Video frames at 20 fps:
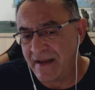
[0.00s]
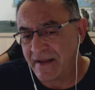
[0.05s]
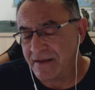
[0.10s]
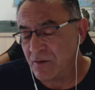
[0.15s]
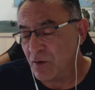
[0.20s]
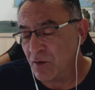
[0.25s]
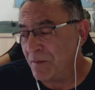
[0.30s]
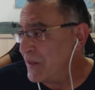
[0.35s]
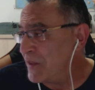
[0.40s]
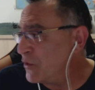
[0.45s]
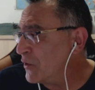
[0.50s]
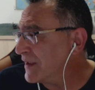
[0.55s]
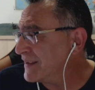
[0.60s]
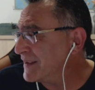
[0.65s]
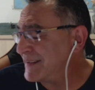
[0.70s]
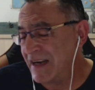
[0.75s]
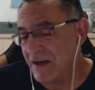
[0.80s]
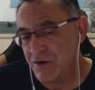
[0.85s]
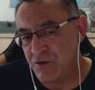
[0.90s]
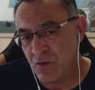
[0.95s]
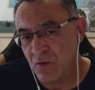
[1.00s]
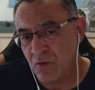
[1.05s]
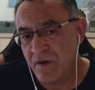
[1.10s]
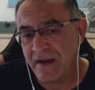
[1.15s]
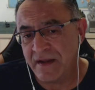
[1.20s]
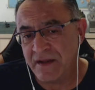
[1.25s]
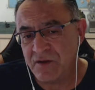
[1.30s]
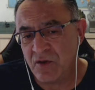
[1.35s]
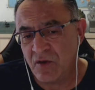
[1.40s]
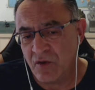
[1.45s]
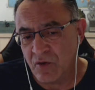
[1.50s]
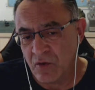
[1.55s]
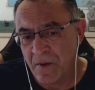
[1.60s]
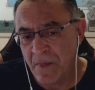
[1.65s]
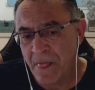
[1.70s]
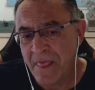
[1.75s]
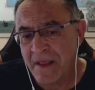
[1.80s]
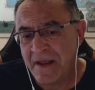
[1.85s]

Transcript: Estoy viendo hasta el yunque y todo.